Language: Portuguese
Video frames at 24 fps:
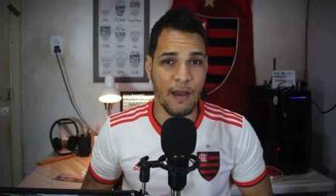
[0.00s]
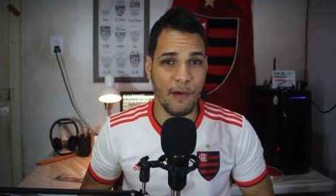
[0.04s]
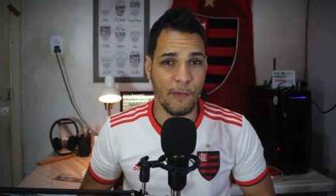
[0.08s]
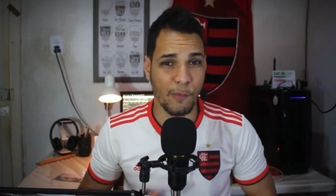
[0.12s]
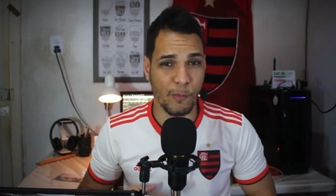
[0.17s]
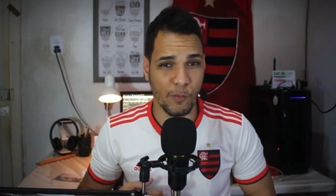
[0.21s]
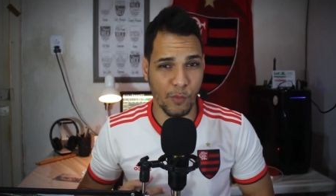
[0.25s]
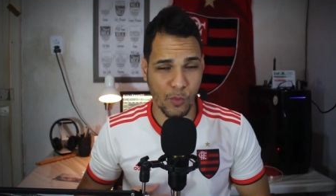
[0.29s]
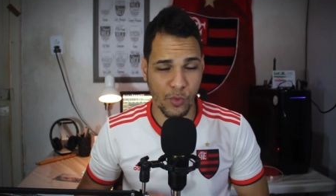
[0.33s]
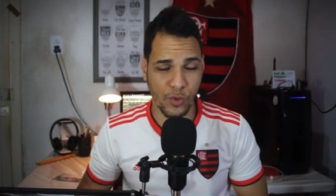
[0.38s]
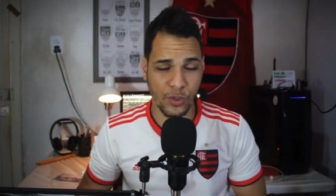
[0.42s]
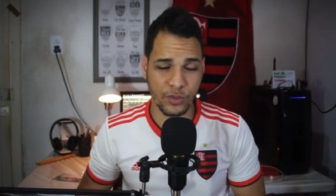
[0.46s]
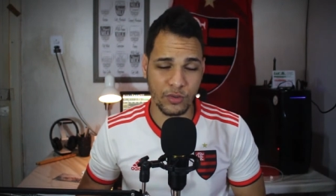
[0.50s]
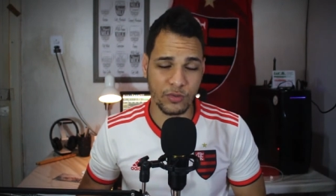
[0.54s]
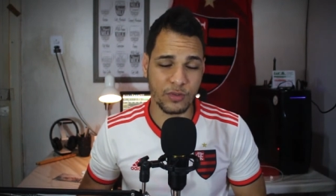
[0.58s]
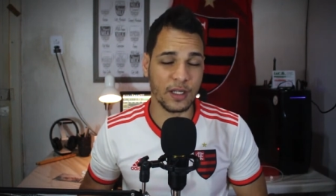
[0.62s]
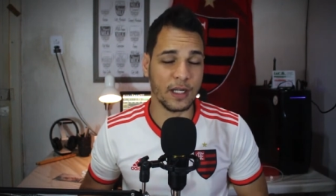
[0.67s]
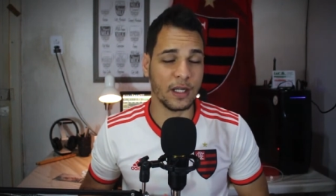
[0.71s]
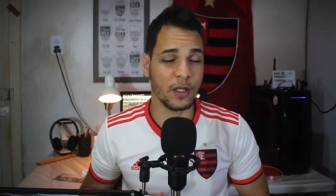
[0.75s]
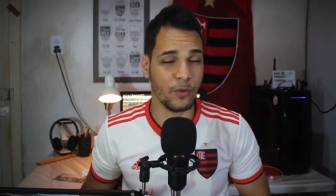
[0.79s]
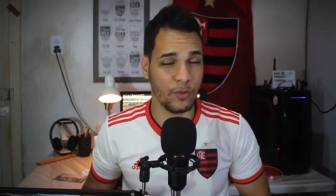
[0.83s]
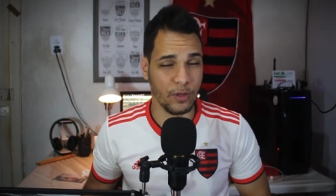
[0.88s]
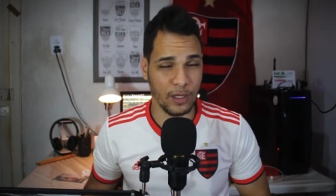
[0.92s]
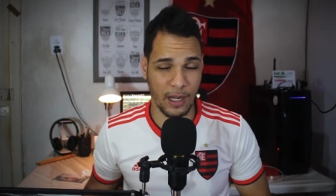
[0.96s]
muito
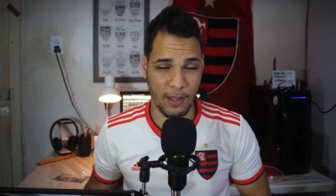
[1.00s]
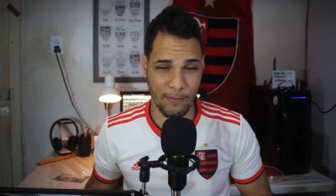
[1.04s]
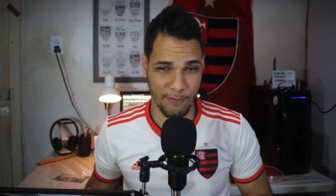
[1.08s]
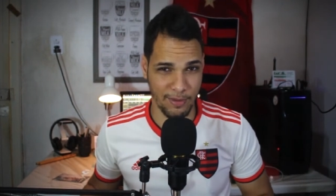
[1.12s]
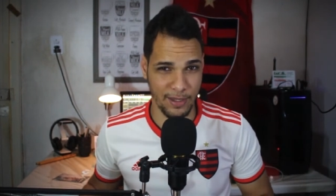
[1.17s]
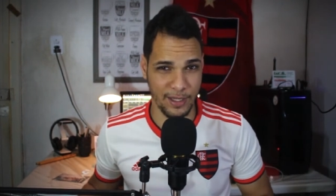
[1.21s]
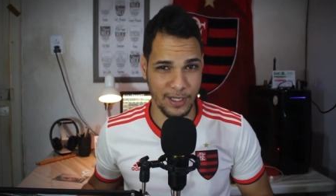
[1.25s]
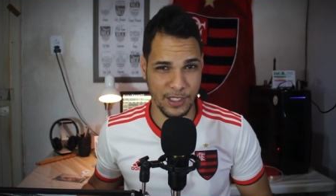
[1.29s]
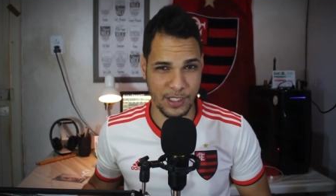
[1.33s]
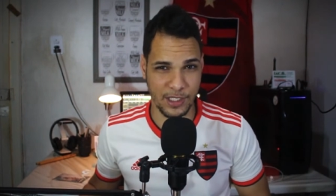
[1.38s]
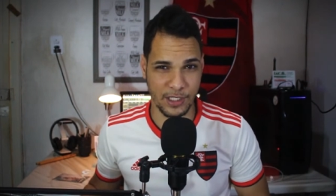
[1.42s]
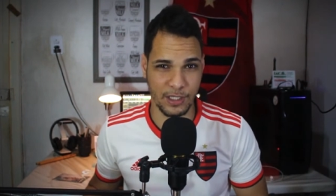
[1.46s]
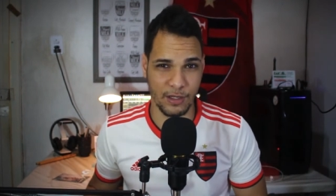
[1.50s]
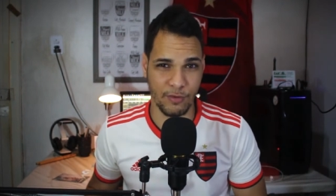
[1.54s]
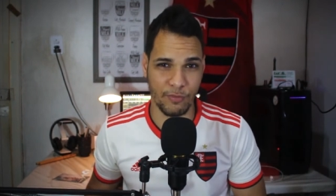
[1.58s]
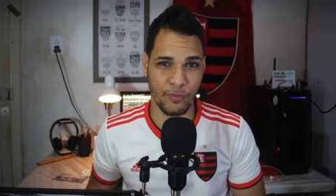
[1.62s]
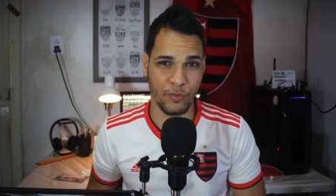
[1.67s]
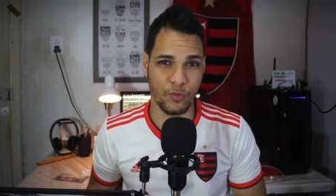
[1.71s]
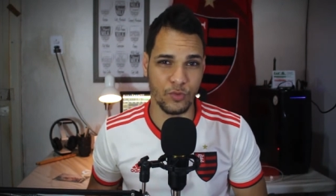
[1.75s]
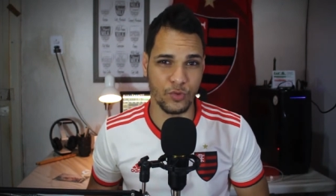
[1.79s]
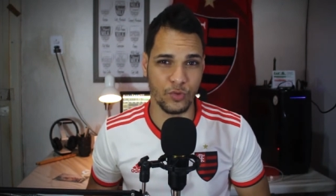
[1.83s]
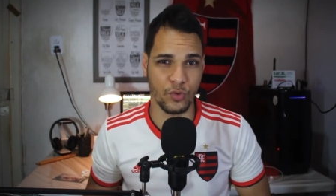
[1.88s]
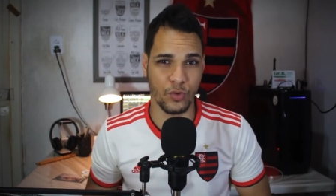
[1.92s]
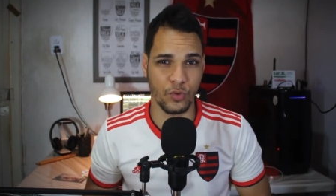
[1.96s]
tranquilamente, né,
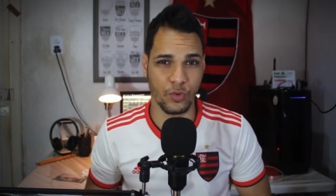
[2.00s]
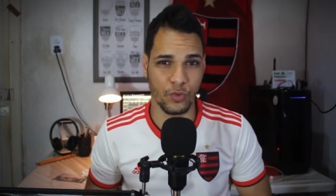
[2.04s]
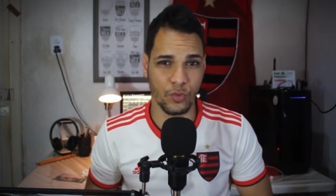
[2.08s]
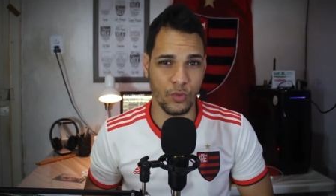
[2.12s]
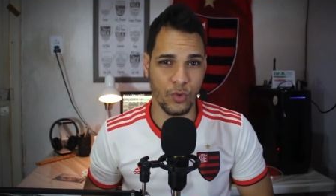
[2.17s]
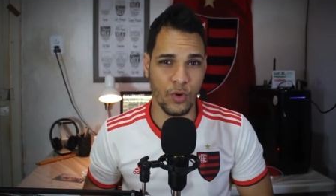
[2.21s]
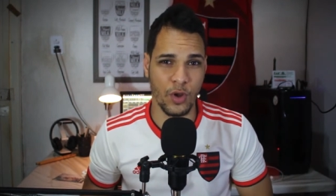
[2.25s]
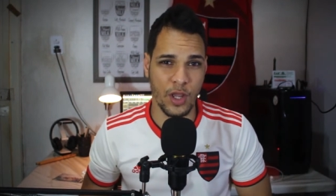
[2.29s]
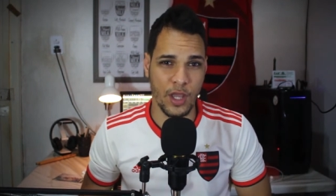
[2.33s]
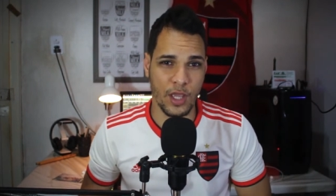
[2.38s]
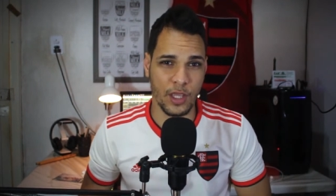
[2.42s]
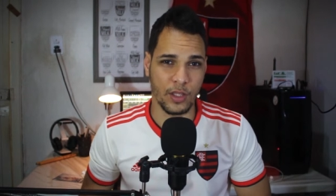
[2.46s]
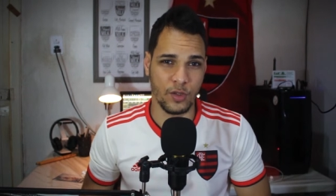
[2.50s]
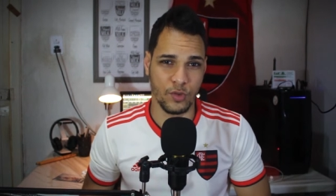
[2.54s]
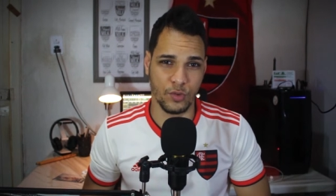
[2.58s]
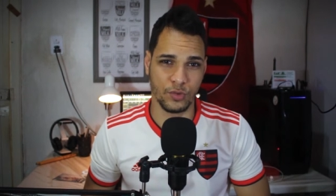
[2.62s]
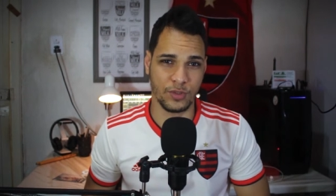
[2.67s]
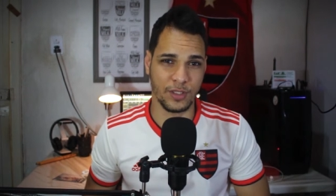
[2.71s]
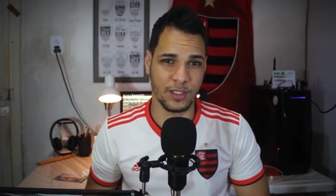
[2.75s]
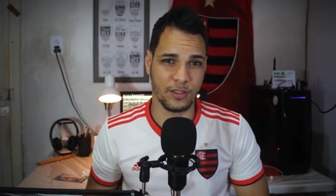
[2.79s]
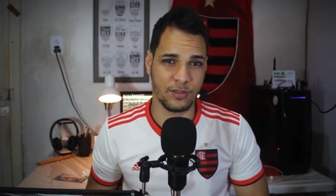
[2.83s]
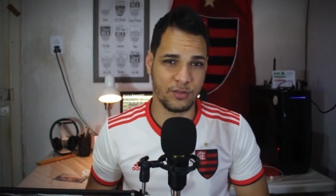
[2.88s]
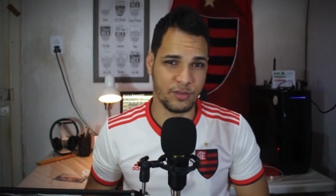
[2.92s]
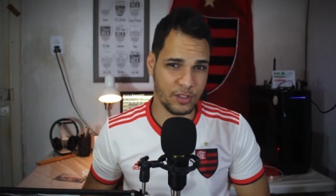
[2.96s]
foi um jogo que o
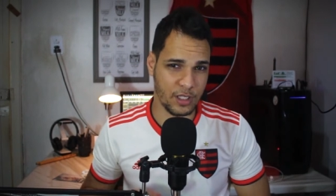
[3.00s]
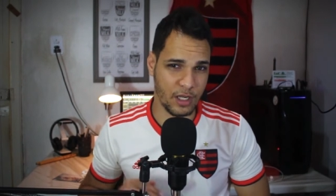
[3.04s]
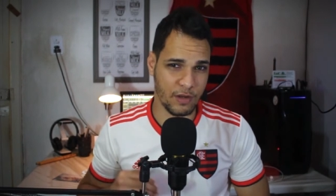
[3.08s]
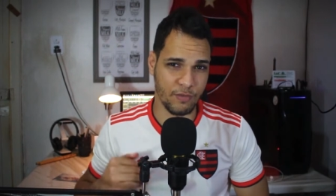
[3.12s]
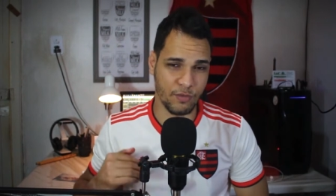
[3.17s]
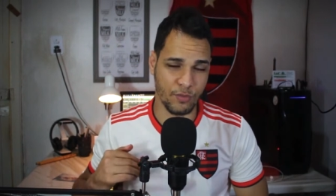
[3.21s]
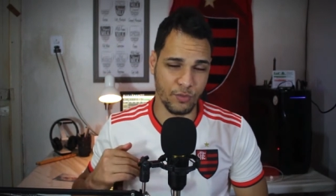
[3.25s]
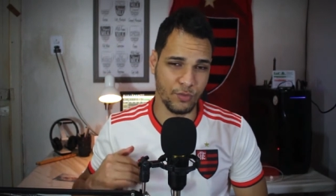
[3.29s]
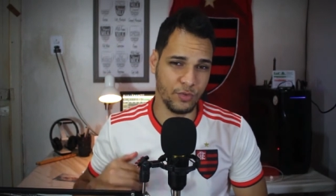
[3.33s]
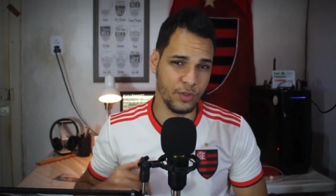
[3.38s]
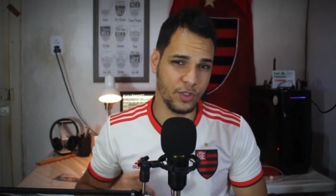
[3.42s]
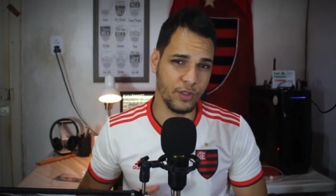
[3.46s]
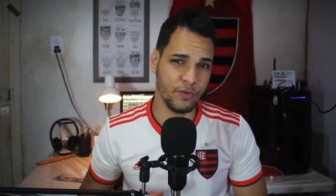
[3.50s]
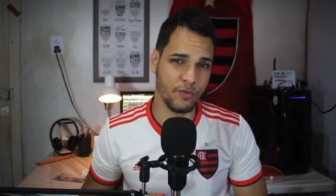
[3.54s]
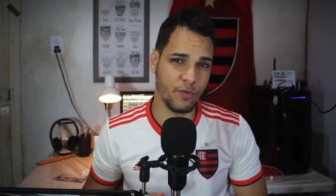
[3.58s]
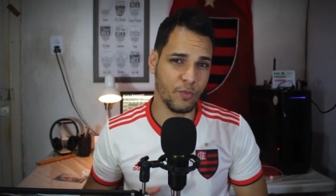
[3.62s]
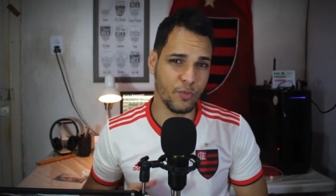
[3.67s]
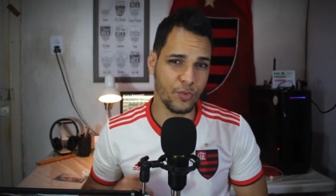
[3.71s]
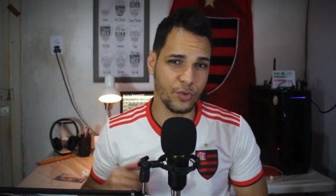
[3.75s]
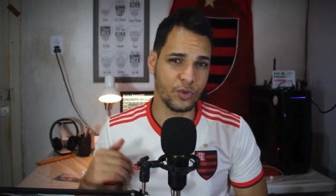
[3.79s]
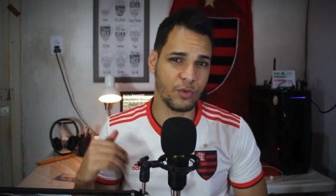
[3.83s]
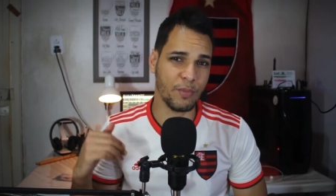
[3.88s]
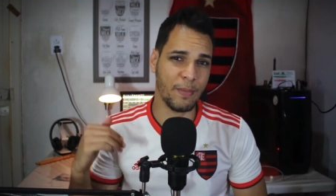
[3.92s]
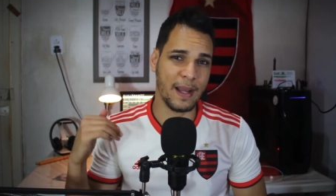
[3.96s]
Santos teve um nível
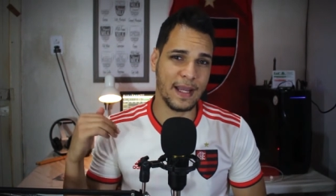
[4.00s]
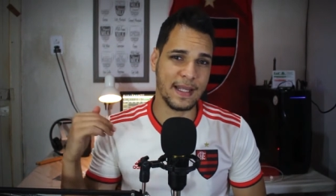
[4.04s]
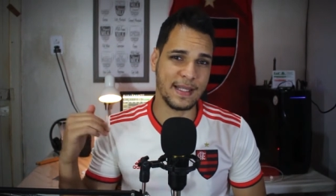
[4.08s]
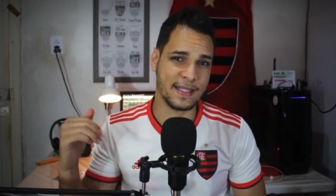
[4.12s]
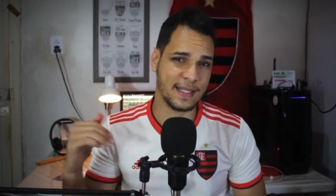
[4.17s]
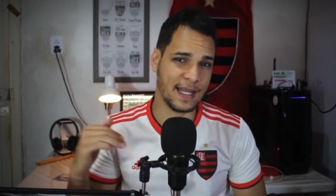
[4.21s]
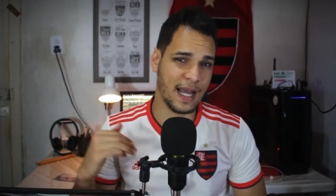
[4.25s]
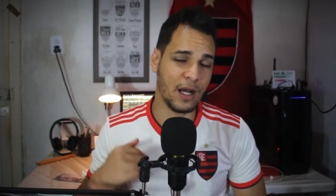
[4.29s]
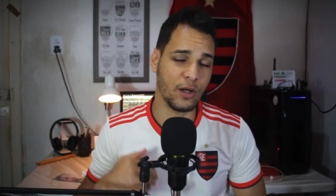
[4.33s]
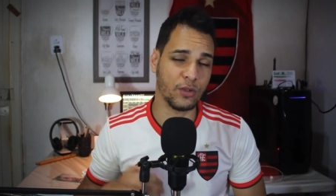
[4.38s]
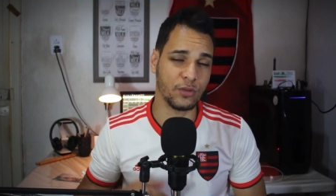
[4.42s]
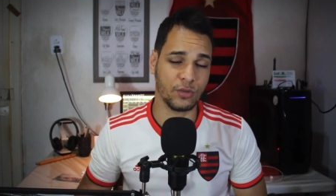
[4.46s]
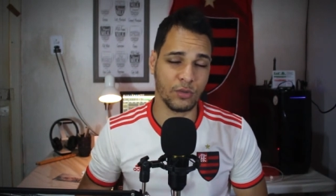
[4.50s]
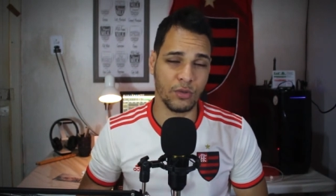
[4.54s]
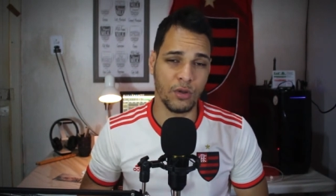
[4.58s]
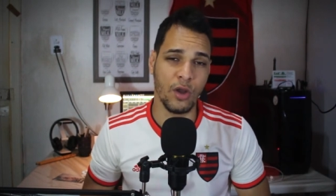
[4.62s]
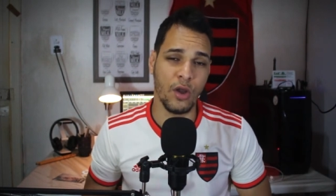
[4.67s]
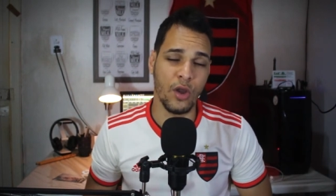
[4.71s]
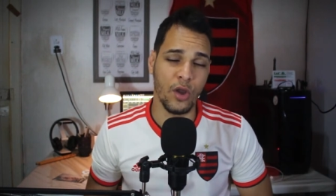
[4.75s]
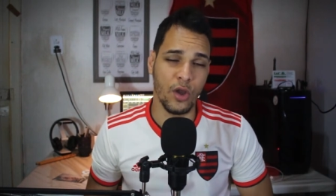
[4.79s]
muito mais alto